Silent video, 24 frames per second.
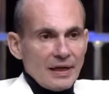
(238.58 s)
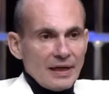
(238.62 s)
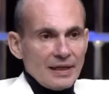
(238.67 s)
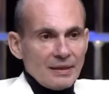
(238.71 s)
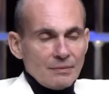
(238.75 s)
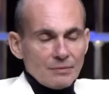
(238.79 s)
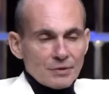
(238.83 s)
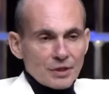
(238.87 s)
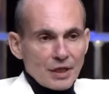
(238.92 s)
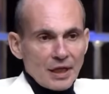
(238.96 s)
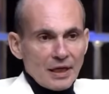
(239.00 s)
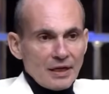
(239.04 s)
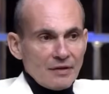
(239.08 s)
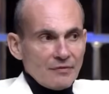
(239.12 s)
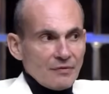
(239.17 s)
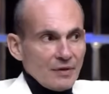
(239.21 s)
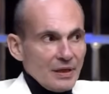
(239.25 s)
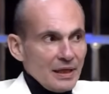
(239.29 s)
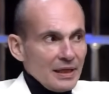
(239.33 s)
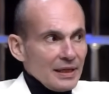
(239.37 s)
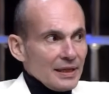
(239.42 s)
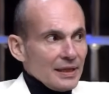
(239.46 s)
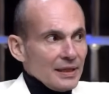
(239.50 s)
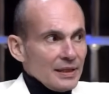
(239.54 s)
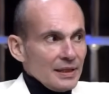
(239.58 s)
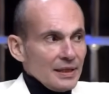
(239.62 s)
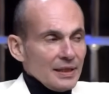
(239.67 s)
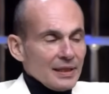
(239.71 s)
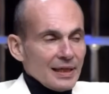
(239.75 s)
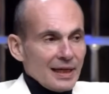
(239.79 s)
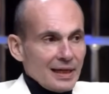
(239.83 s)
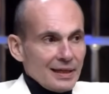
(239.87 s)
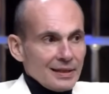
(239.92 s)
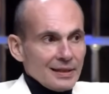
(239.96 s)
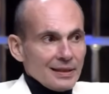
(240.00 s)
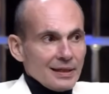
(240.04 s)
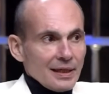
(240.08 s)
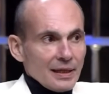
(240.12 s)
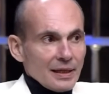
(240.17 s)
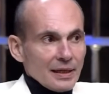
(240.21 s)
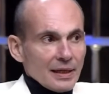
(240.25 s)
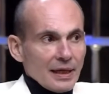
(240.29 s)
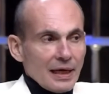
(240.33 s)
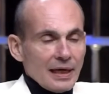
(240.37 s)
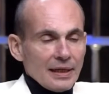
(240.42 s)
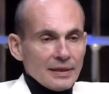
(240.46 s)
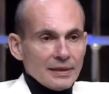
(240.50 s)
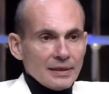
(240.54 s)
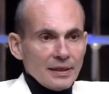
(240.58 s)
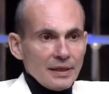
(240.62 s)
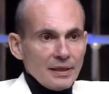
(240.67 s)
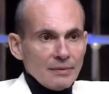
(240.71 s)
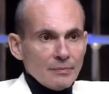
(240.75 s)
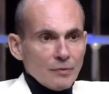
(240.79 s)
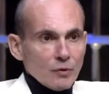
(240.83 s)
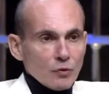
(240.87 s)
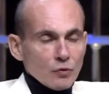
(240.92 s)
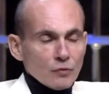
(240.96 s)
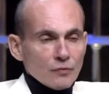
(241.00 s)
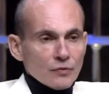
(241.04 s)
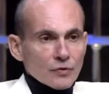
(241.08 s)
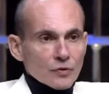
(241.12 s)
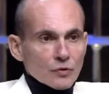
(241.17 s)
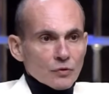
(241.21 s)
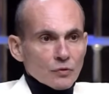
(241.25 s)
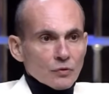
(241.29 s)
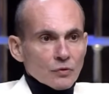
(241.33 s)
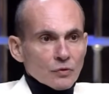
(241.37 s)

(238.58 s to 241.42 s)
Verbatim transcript: مش عارف ايه الجديد عندك عن اللي موجود في السوق